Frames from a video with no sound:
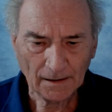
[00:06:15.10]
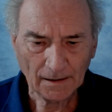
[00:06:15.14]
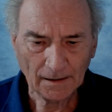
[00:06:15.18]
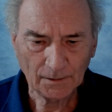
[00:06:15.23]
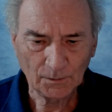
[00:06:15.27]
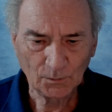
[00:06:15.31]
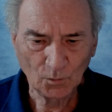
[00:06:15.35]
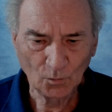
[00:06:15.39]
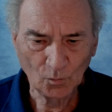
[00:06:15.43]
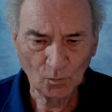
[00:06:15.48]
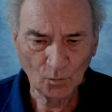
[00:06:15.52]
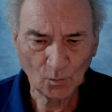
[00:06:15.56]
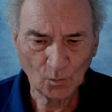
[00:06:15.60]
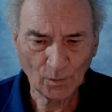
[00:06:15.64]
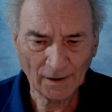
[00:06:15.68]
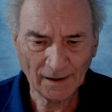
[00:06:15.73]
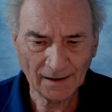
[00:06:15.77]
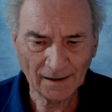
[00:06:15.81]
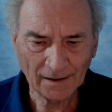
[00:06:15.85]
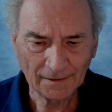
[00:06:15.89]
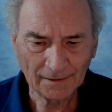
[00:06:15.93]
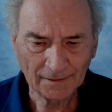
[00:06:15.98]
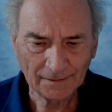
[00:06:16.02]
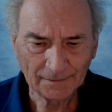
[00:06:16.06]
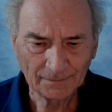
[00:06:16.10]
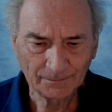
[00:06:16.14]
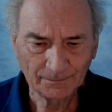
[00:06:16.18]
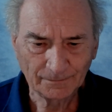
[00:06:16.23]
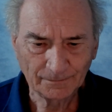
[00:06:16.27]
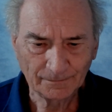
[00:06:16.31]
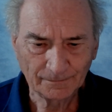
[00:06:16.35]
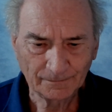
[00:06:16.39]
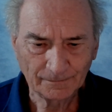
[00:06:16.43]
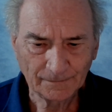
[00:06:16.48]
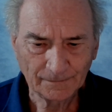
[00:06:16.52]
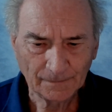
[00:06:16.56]
E dunque
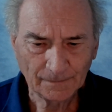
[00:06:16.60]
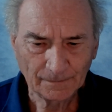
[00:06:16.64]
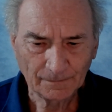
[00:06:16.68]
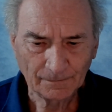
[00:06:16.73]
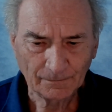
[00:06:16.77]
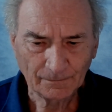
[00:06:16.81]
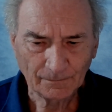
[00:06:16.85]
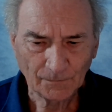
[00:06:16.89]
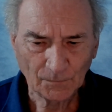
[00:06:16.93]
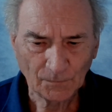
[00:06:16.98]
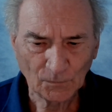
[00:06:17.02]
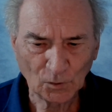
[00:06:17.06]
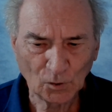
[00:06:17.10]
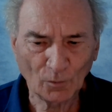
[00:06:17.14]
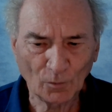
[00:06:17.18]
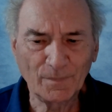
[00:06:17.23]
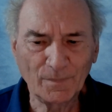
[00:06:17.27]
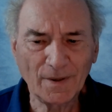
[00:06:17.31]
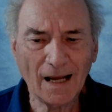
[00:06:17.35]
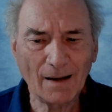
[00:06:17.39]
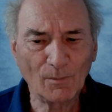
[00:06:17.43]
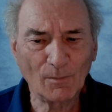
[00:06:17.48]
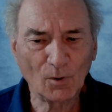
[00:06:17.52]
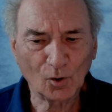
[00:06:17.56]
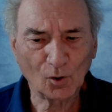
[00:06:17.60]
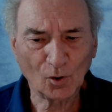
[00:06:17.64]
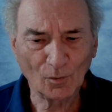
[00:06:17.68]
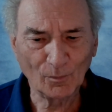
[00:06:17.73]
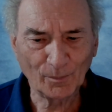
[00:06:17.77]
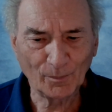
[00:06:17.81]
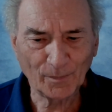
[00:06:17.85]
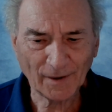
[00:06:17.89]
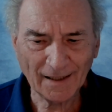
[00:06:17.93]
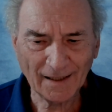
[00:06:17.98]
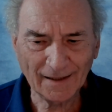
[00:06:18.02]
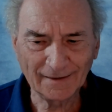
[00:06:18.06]
dobbiamo
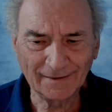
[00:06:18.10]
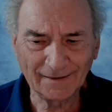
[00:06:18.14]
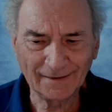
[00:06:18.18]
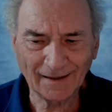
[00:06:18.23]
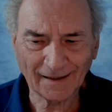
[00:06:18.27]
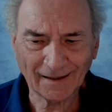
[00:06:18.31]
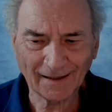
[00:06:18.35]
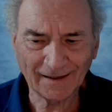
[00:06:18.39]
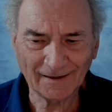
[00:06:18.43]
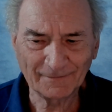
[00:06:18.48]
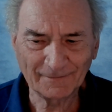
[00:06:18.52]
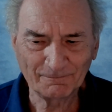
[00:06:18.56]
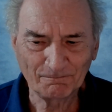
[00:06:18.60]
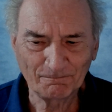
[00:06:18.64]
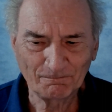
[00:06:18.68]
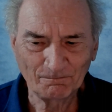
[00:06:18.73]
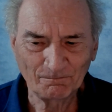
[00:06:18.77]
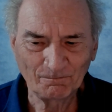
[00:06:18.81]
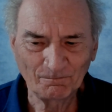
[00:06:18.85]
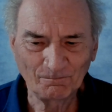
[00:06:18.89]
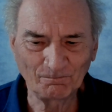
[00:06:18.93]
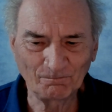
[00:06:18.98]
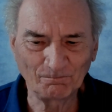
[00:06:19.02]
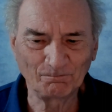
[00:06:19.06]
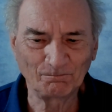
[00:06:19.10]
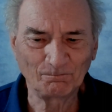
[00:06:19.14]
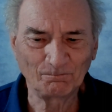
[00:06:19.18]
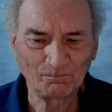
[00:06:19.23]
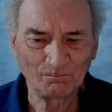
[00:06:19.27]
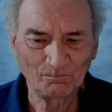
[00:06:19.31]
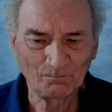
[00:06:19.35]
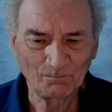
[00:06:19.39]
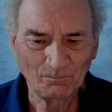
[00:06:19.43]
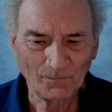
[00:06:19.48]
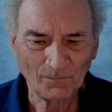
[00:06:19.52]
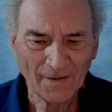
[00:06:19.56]
comprendere mm,
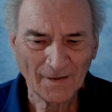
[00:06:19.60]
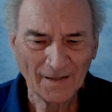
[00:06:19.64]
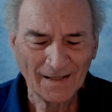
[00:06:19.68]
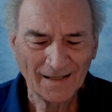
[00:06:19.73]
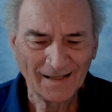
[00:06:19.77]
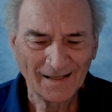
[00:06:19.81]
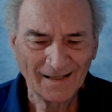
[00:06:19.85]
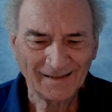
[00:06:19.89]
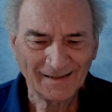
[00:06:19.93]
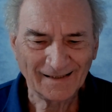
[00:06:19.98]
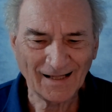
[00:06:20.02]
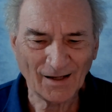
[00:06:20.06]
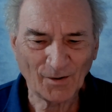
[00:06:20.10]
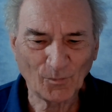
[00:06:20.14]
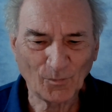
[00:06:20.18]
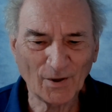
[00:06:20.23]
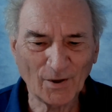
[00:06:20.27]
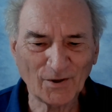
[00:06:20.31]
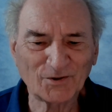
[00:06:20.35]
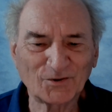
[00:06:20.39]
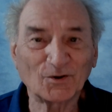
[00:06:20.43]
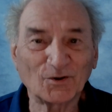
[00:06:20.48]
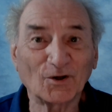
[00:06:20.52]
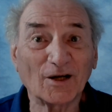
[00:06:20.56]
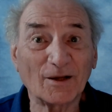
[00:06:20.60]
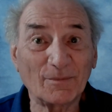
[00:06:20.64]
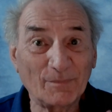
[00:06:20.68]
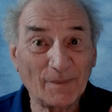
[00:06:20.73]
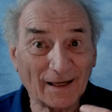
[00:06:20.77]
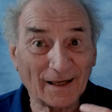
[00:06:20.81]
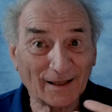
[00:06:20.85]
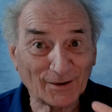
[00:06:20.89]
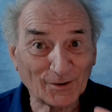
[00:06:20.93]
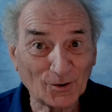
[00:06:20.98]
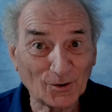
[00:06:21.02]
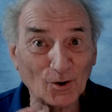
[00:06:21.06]
che questo
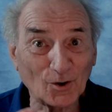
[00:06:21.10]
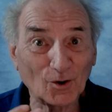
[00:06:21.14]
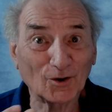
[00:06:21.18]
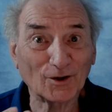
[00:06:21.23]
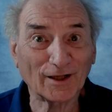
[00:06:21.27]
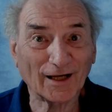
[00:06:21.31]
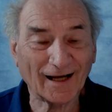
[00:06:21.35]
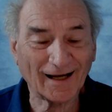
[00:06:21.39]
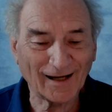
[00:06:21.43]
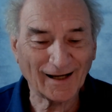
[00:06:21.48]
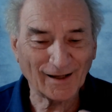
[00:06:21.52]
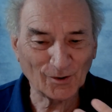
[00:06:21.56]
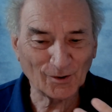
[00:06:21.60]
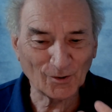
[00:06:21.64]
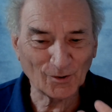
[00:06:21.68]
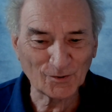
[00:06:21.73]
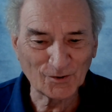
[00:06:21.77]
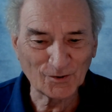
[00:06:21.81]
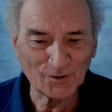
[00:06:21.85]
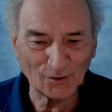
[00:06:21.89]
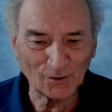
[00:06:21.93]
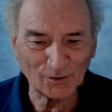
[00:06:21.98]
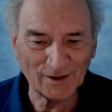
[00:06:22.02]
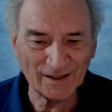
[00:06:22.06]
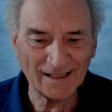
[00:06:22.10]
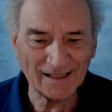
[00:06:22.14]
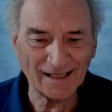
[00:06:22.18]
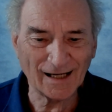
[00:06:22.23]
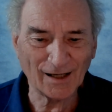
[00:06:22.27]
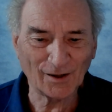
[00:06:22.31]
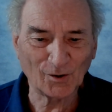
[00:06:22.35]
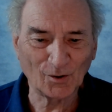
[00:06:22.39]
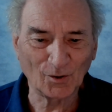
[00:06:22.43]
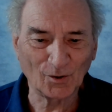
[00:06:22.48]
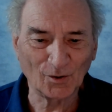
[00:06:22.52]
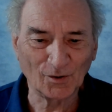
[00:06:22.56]
ripercorrere lo
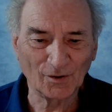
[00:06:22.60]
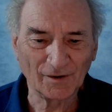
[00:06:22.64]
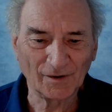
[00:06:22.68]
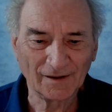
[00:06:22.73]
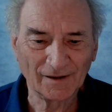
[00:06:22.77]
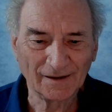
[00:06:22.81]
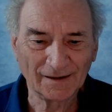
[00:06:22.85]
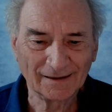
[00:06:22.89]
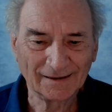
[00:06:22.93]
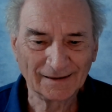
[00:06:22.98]
zodiaco